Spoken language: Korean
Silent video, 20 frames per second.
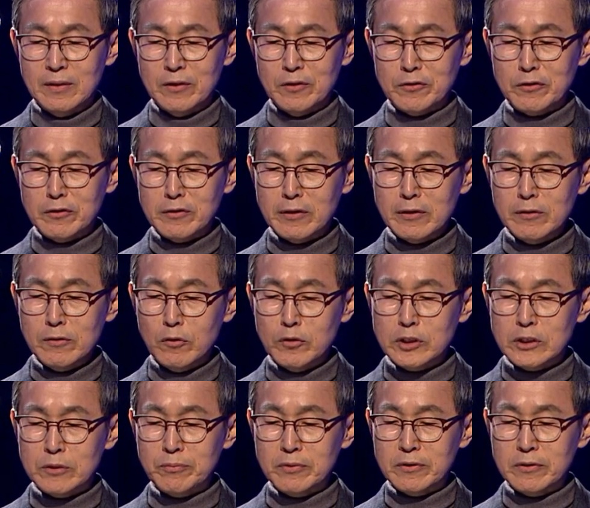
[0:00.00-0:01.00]
어떤 일을
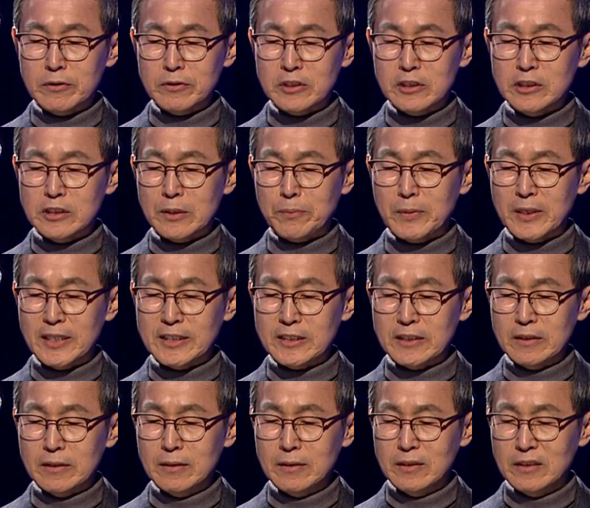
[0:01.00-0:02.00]
50부터
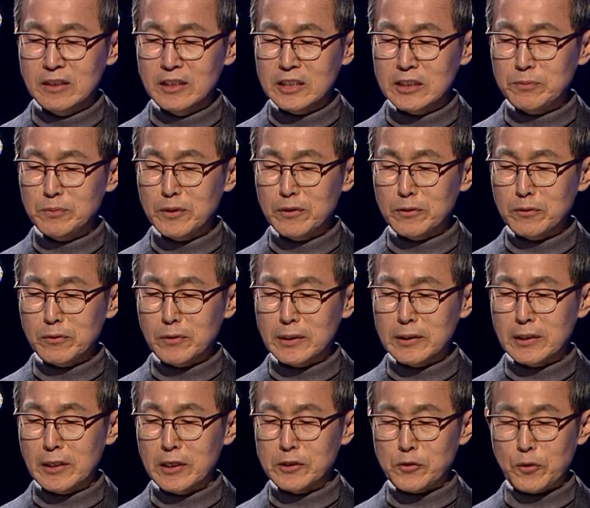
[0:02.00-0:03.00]
70까지 20년
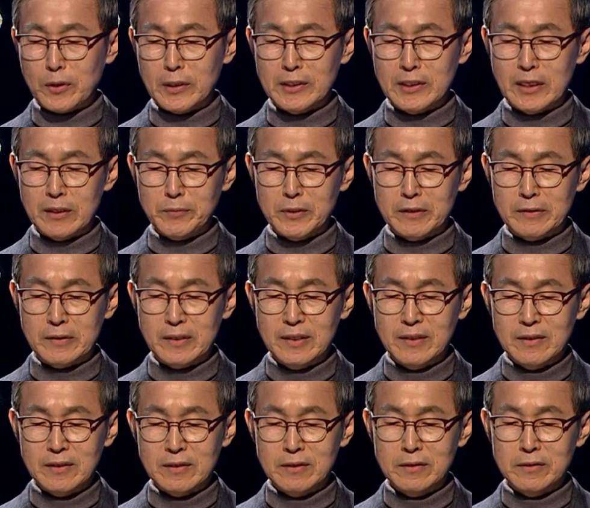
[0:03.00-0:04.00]
동안
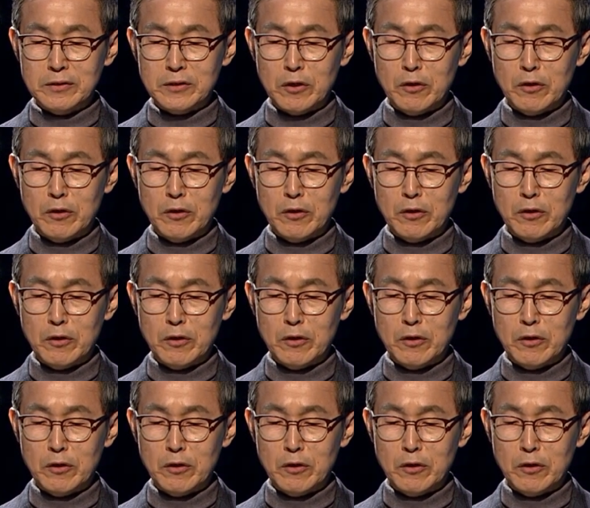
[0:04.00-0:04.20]
계속한다면 그